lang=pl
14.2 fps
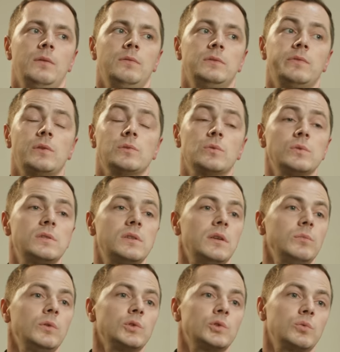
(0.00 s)
W związku z
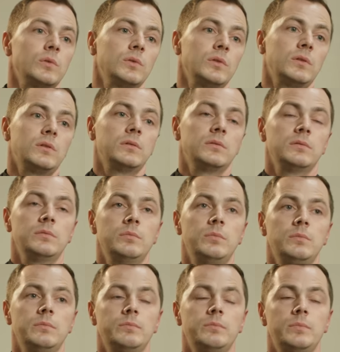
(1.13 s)
tym doszło do mm,